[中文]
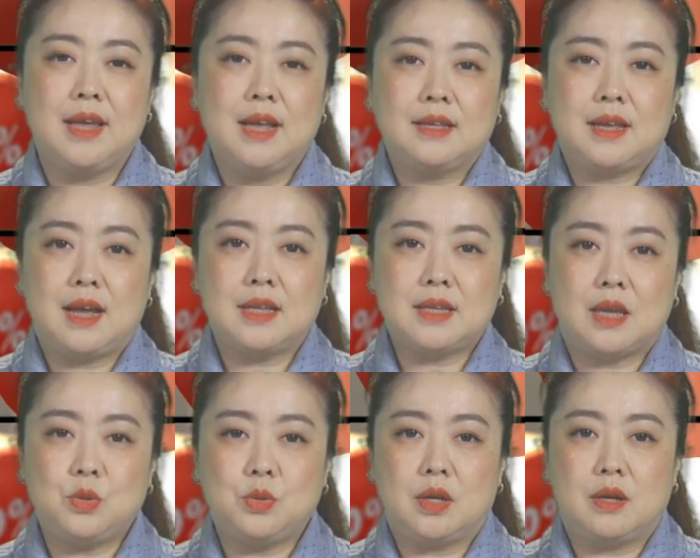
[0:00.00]
它采
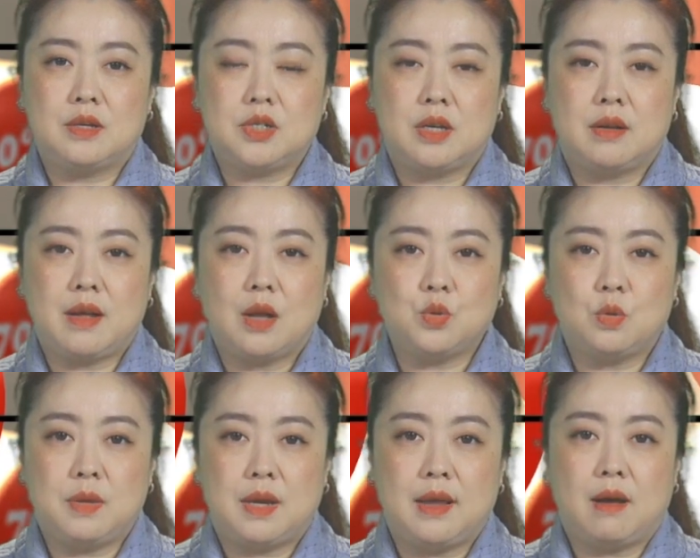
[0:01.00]
取的这个抗菌
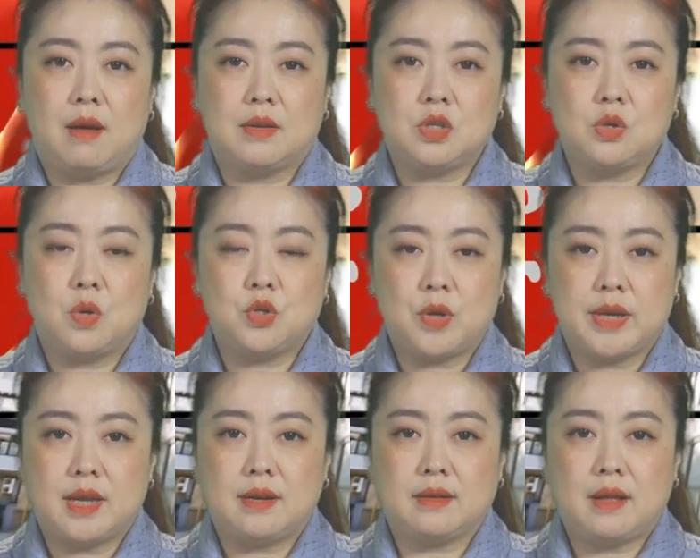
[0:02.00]
面料哈，经过专
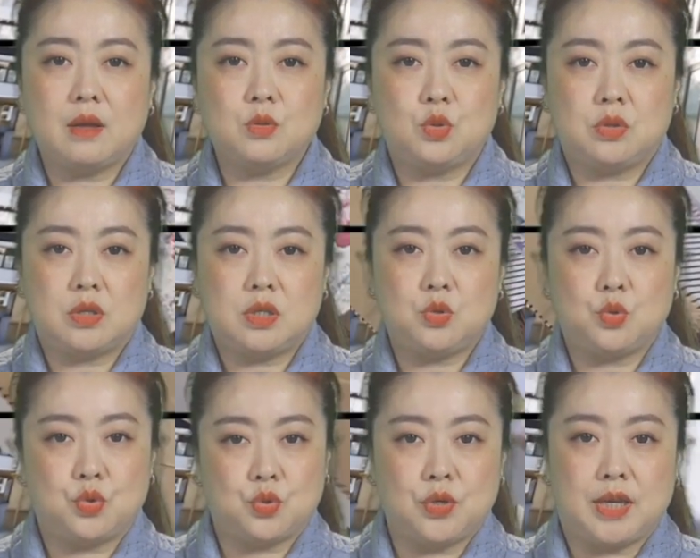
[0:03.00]
业的抗菌的技术
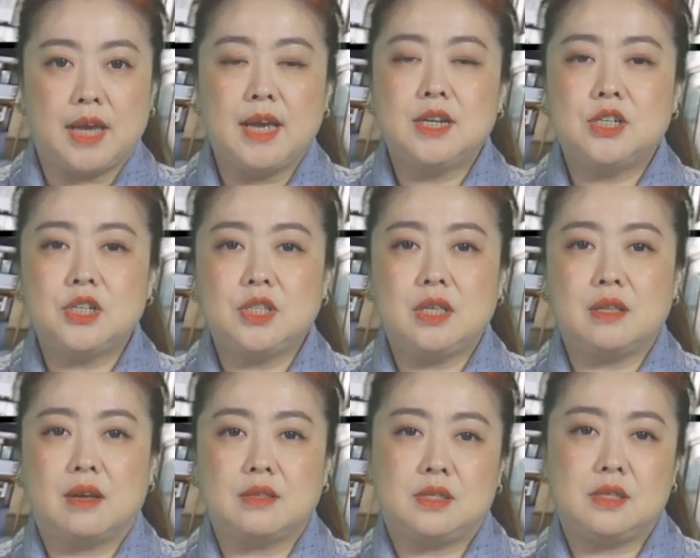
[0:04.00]
处理，质地
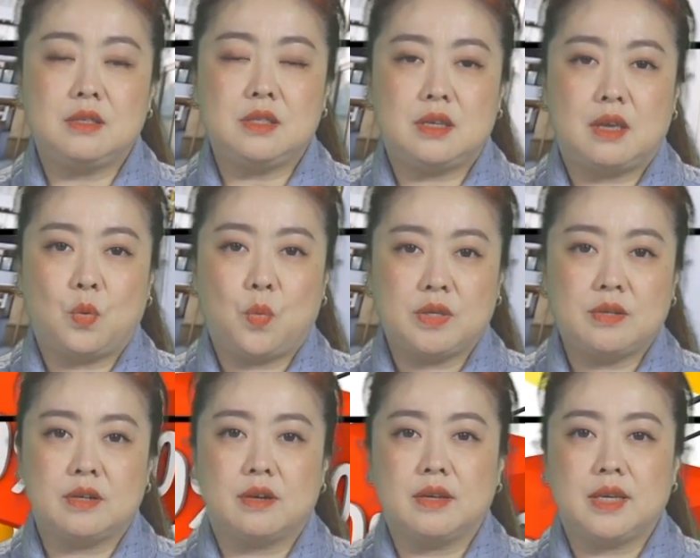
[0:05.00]
呢清洁温
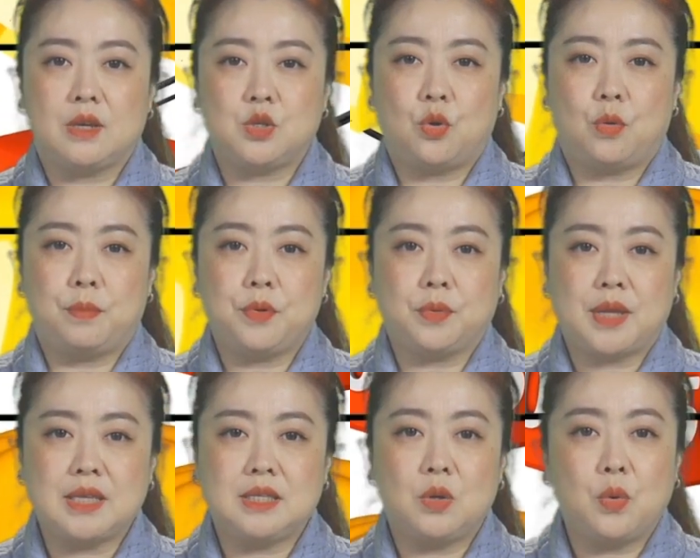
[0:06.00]
和，也就不用
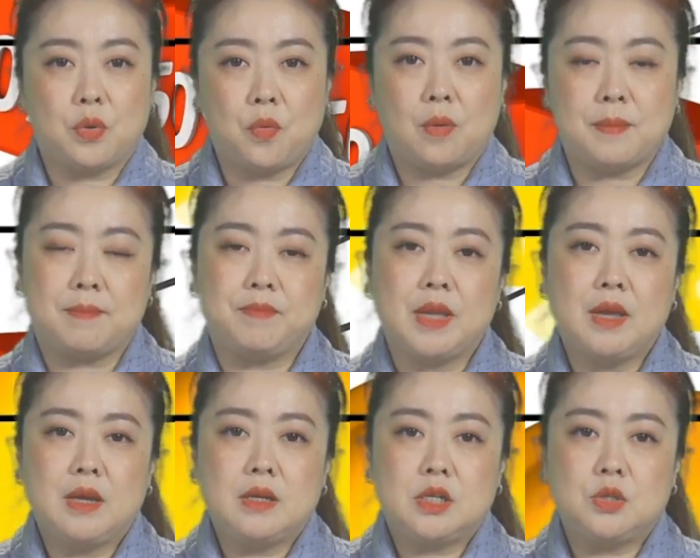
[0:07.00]
担心会过敏。
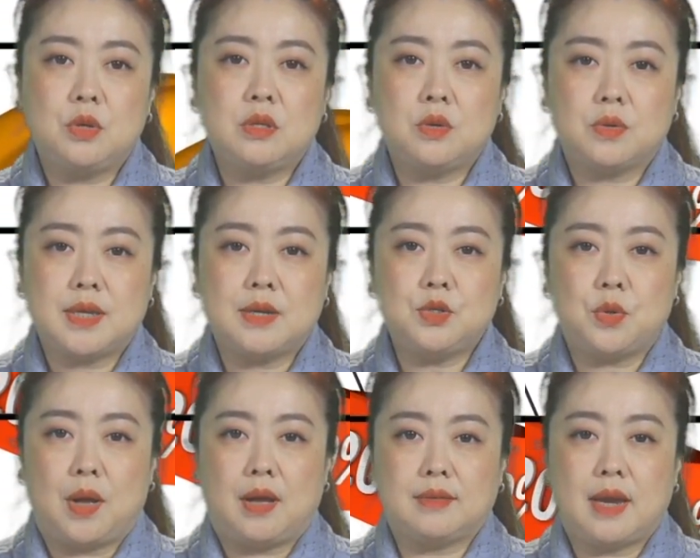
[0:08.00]
尺寸呢有三
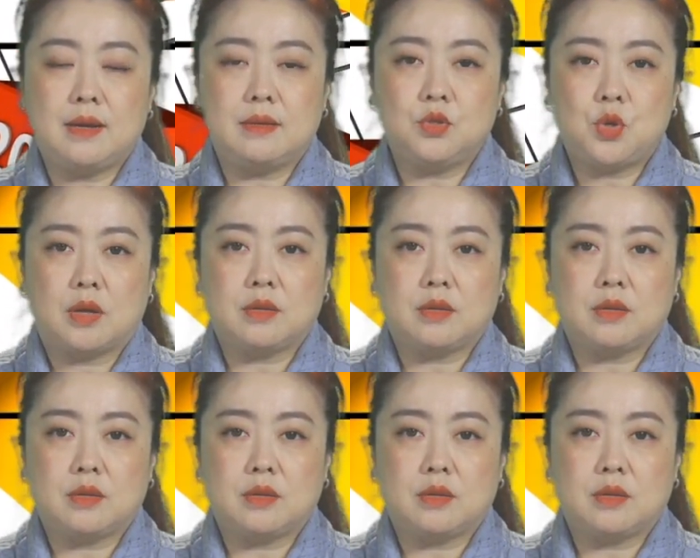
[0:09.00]
种哈，单人床的